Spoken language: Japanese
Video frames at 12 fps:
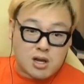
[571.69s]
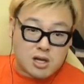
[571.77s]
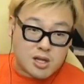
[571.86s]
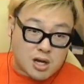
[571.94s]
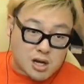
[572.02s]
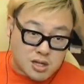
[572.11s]

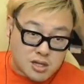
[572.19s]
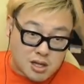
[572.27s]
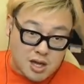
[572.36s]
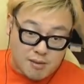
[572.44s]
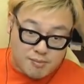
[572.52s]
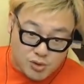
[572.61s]
金借りて
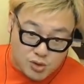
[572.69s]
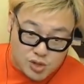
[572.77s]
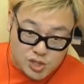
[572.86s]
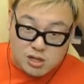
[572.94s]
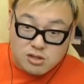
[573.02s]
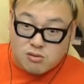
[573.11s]
ギャンブルし
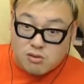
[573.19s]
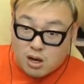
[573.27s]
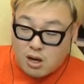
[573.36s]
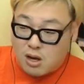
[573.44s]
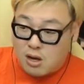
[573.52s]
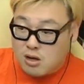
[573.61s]
たりと
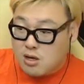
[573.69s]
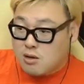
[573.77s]
か、